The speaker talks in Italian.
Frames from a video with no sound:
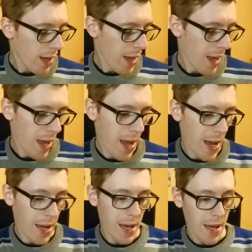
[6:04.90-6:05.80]

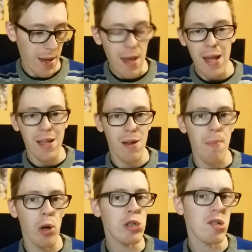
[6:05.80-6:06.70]
e, eh, e, e
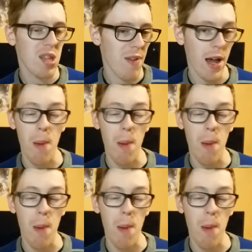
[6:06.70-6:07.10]
molto severo,